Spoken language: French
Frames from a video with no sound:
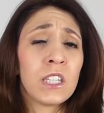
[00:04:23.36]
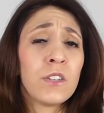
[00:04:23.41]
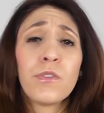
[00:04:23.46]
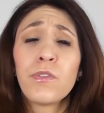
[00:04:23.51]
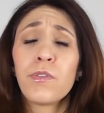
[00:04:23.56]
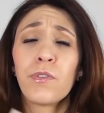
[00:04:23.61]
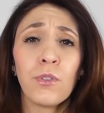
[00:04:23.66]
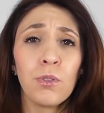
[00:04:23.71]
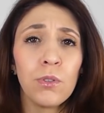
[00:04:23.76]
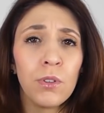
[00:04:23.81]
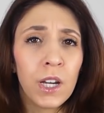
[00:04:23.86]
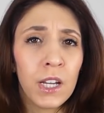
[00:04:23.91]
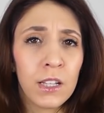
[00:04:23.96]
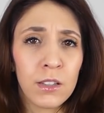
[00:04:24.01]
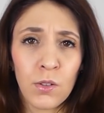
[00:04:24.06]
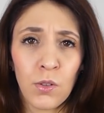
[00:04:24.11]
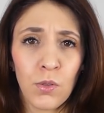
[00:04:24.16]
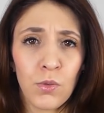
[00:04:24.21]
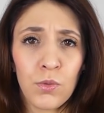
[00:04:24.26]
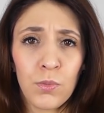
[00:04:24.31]
il faut
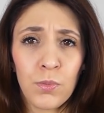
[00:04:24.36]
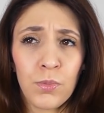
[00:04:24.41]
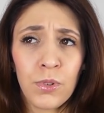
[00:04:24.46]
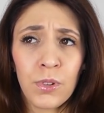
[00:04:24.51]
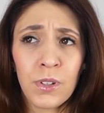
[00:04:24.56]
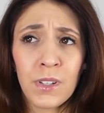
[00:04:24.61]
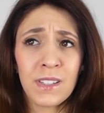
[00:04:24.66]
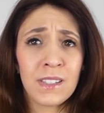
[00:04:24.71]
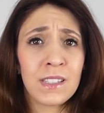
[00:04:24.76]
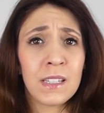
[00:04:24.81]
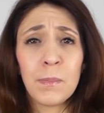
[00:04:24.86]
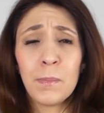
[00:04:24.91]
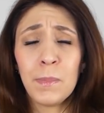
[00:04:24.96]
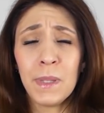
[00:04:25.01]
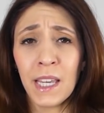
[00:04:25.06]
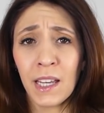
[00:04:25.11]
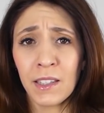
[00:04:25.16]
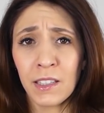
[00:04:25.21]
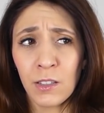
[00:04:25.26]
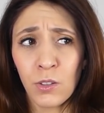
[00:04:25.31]
être en couple. C'est
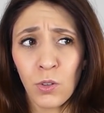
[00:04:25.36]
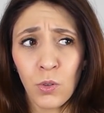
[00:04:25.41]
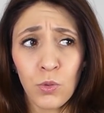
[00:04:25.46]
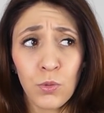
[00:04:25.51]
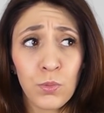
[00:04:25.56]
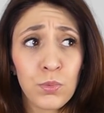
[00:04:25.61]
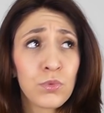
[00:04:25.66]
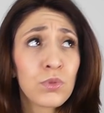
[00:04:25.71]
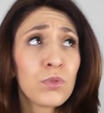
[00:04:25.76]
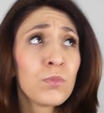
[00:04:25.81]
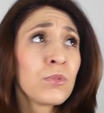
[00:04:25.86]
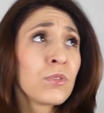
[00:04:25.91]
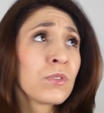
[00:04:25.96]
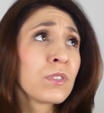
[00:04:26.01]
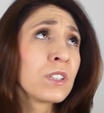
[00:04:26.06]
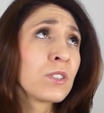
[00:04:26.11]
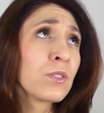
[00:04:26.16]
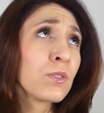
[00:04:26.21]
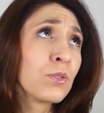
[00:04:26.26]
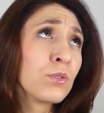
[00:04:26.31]
bien d'être en couple. Tout le
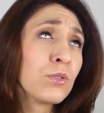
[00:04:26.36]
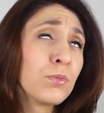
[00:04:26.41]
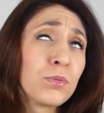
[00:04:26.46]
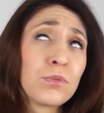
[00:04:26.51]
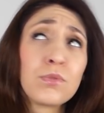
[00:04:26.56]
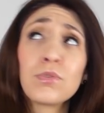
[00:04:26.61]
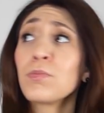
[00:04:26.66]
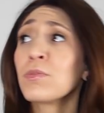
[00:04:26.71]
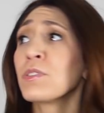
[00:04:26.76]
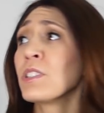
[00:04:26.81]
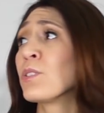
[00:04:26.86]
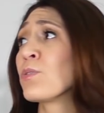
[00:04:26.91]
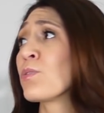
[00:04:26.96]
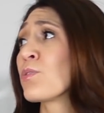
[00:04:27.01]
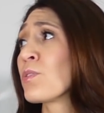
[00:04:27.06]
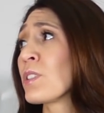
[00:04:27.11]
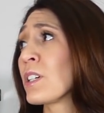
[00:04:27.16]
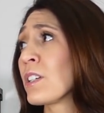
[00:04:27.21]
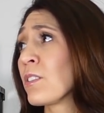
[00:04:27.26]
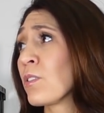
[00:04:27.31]
monde est en couple. Tout le monde a
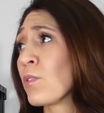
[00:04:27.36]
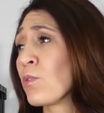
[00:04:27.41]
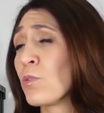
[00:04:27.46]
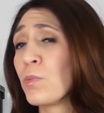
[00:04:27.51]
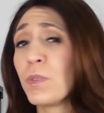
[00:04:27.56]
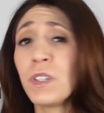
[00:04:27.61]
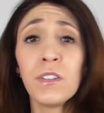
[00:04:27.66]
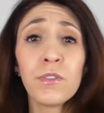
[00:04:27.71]
toujours été en couple.